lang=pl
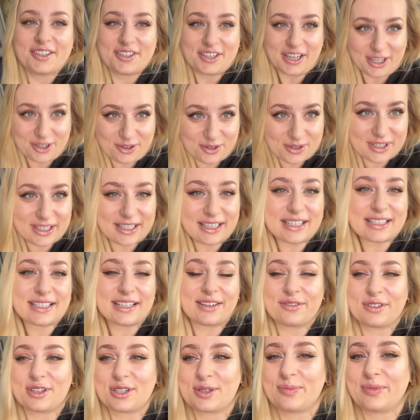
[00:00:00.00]
Jacuzzi na
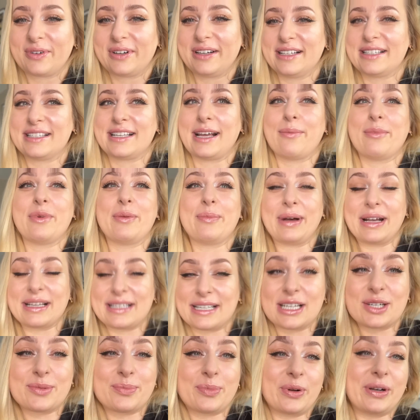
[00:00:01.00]
zewnątrz polecamy.
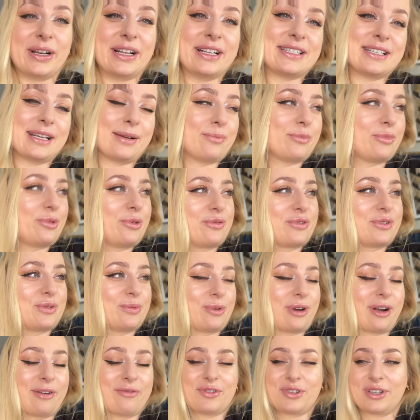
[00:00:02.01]
Masaż polecam, był,
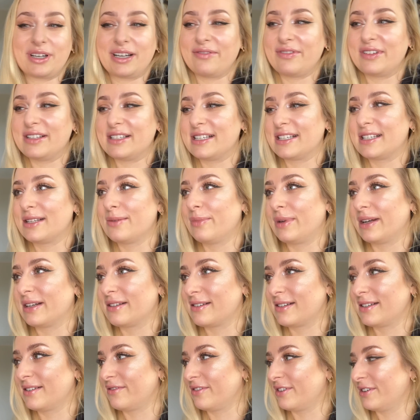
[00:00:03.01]
byłam wczoraj, więc jestem bardzo
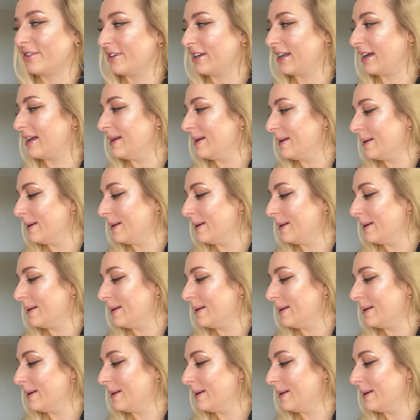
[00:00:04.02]
zadowolona.